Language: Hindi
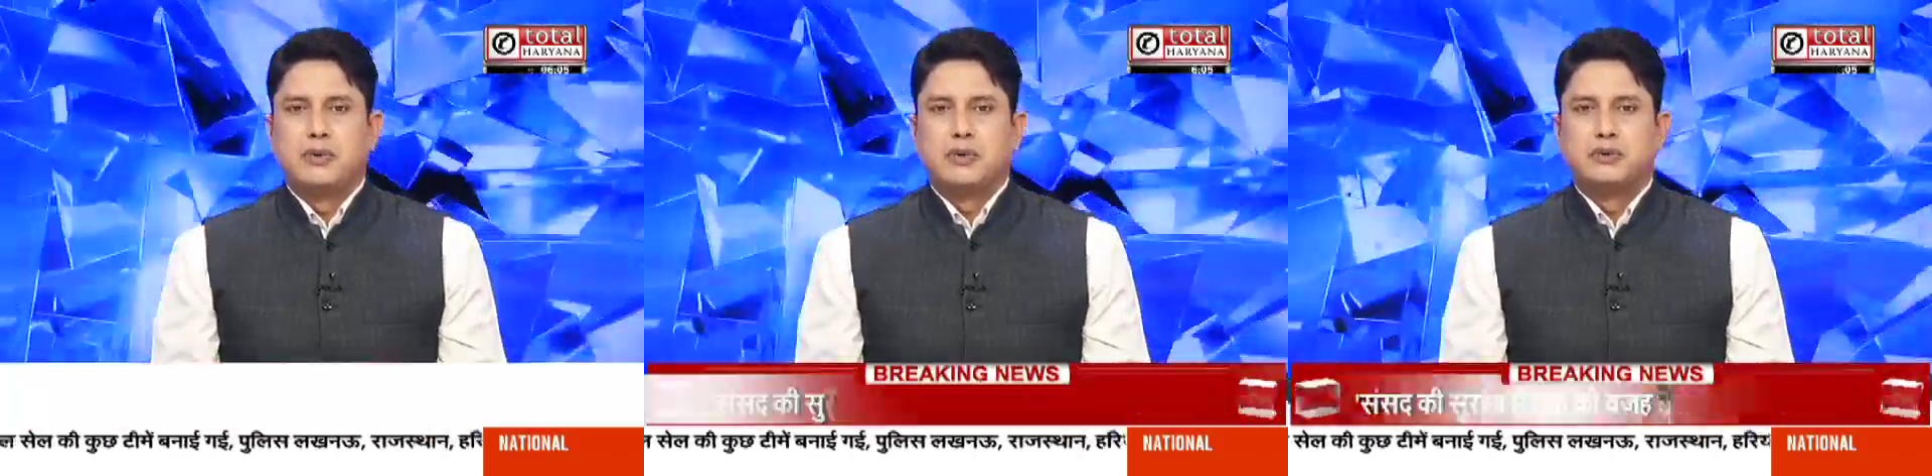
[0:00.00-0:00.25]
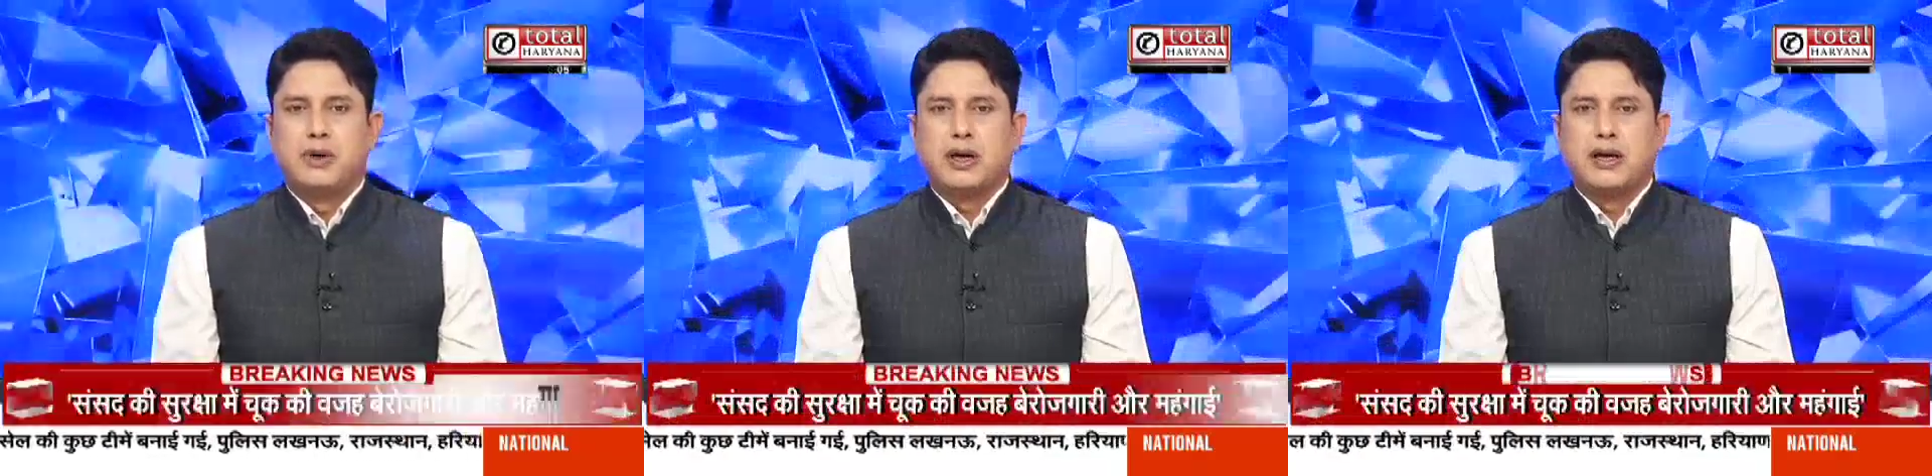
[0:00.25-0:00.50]

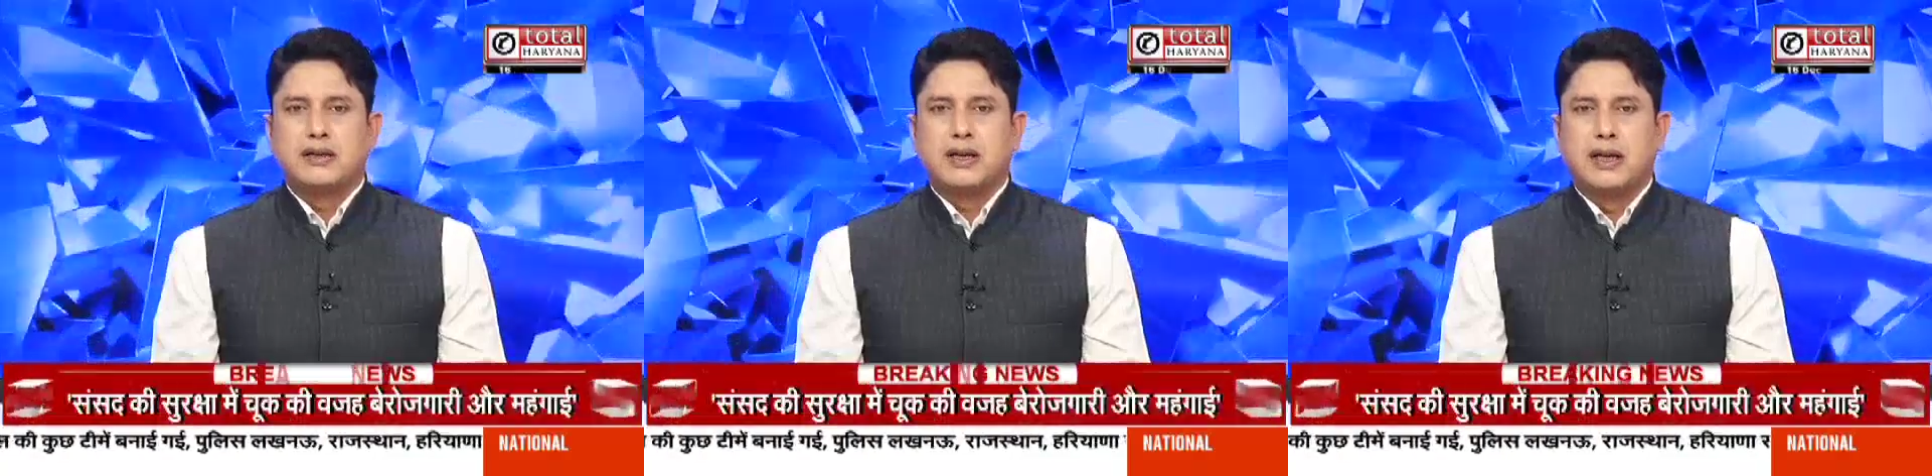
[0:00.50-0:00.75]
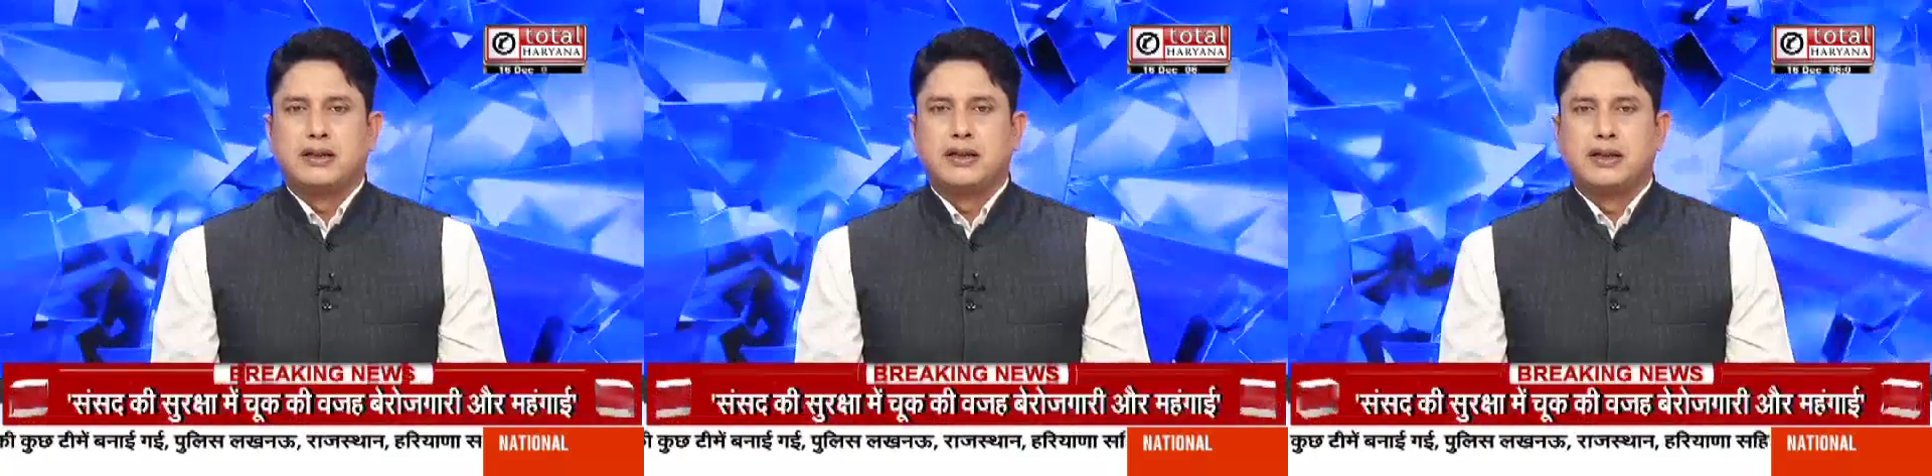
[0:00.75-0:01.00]
कोर्ट द्वारा
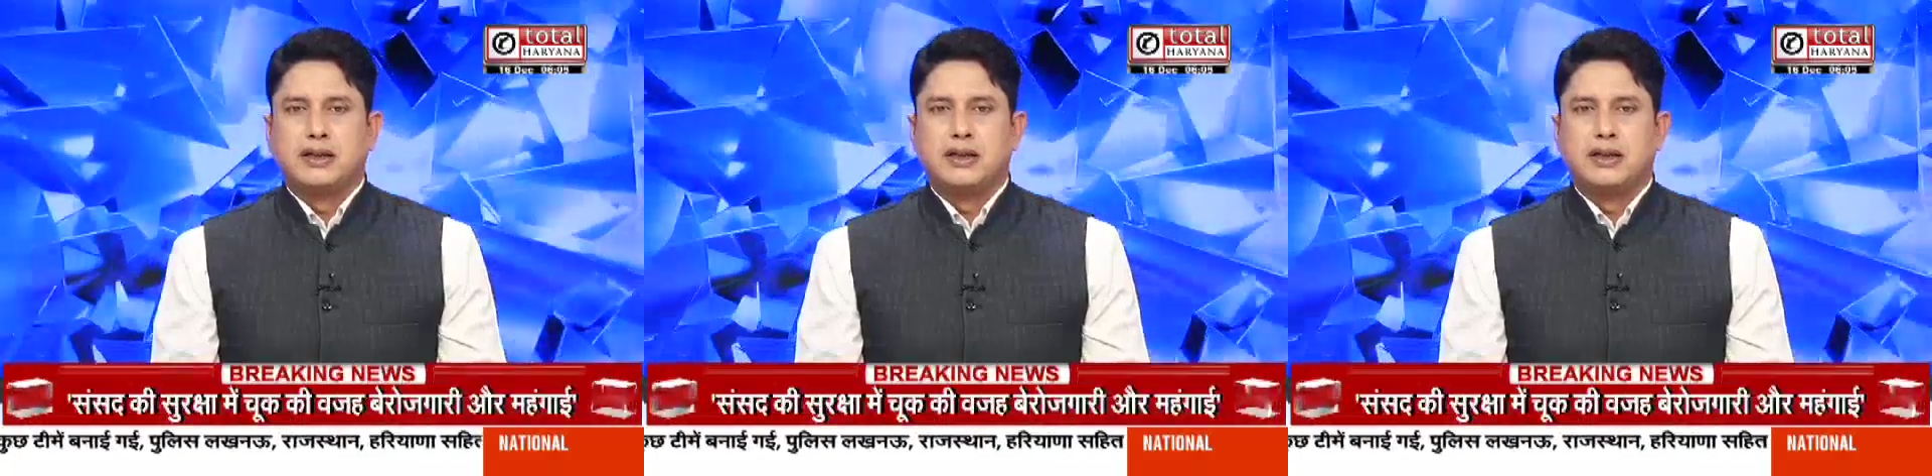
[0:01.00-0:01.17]
सात दिन की